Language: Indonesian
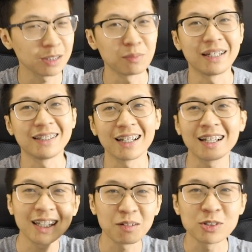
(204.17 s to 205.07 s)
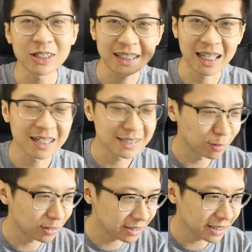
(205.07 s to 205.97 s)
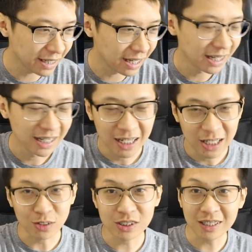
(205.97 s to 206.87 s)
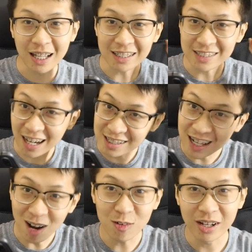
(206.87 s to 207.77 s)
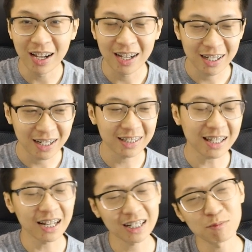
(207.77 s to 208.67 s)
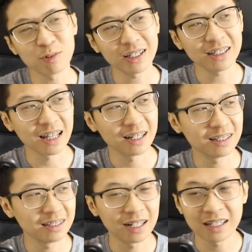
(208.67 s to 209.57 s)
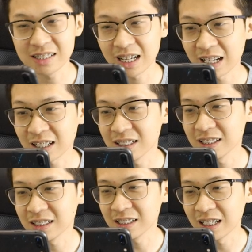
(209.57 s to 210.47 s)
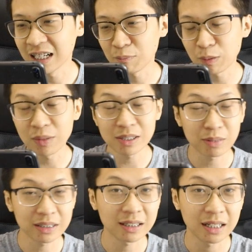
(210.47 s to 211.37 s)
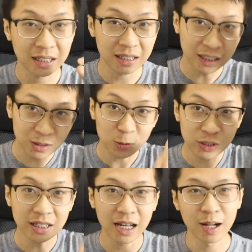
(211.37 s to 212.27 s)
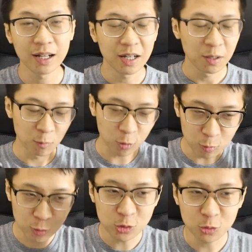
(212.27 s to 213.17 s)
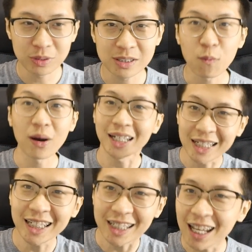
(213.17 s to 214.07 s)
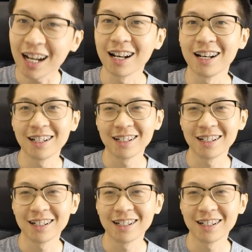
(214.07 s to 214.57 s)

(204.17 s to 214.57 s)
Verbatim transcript: teman kita kan musuh kita di satu titik ya terus kita jalan jauh ya kita ada kemungkinan dari jarak uh, eh, 18 meter dari itu dia mukul musuh bisa one hit kill